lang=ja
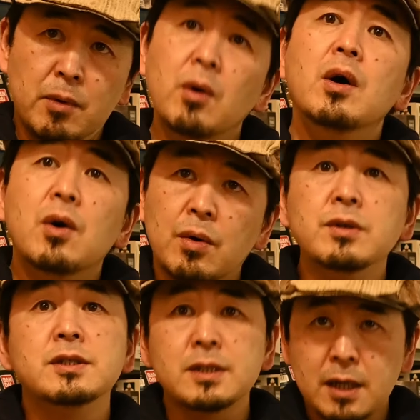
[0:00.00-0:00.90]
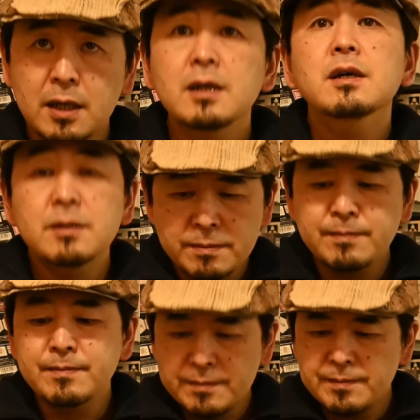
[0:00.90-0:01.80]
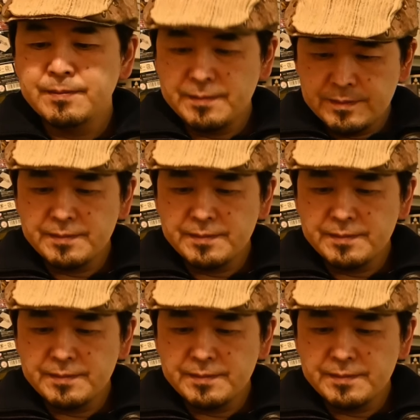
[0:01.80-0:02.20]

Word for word: も多いしさうんうんうん